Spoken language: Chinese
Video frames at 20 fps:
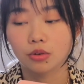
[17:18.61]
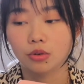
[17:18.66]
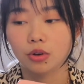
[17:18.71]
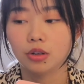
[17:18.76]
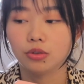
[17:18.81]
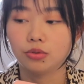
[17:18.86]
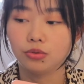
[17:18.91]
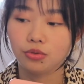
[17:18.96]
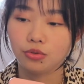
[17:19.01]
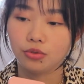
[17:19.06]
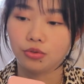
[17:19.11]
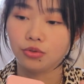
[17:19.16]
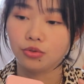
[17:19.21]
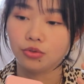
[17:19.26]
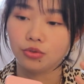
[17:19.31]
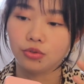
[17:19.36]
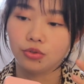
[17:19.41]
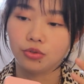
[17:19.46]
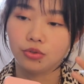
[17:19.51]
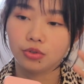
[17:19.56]
关
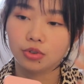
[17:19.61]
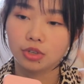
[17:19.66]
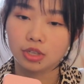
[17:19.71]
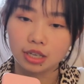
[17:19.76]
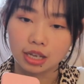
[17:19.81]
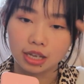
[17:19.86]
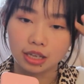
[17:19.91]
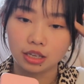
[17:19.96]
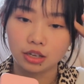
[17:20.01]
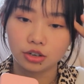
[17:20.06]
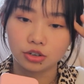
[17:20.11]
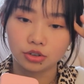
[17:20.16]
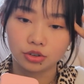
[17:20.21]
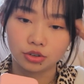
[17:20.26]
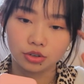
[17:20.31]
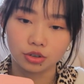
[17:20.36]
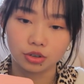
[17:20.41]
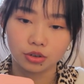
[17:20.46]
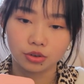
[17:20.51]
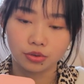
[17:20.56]
于潜意
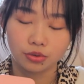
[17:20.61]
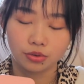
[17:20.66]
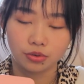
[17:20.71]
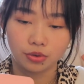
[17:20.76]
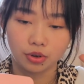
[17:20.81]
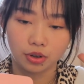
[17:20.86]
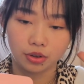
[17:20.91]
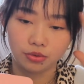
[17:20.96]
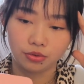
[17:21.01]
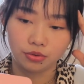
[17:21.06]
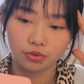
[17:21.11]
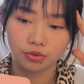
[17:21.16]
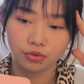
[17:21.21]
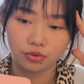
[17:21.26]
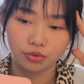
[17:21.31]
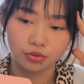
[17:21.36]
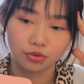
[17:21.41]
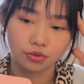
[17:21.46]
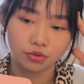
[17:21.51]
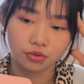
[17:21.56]
识、关
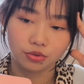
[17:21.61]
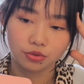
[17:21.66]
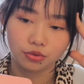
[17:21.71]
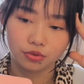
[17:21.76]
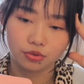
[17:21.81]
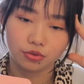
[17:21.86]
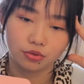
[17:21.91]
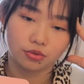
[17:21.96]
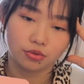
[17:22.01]
于……